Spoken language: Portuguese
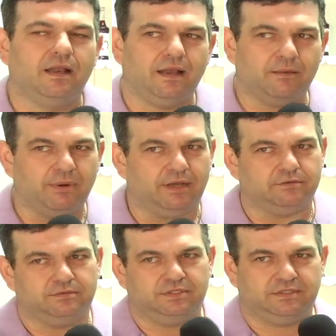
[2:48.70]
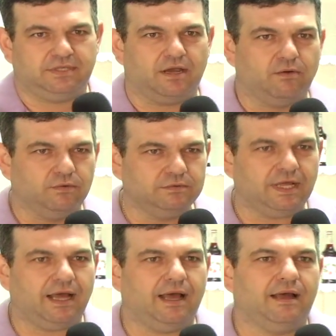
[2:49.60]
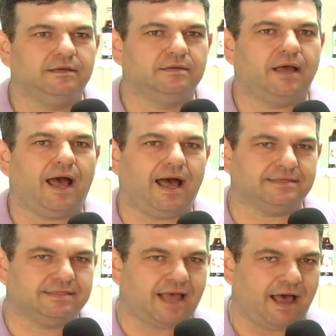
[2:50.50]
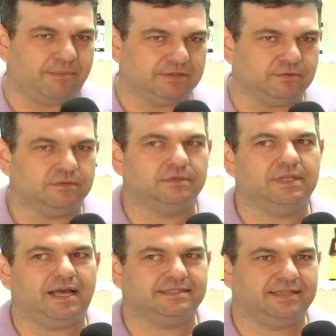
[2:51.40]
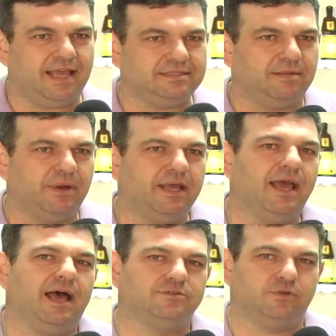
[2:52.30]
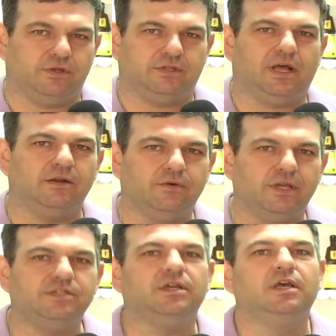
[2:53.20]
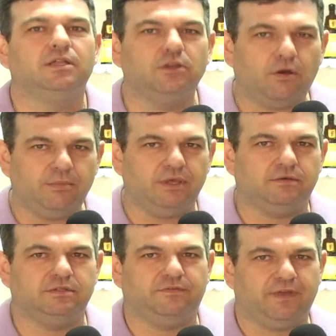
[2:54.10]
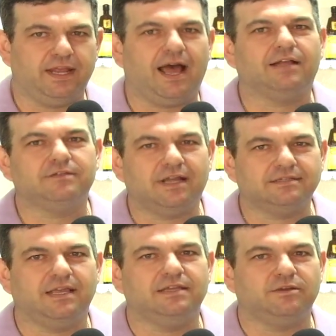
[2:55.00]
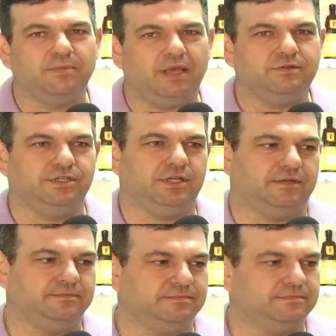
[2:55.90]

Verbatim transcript: Lembrando, de segunda a sábado, das 6 da manhã às 8 da noite, domingos e feriados das 6 ao meio-dia.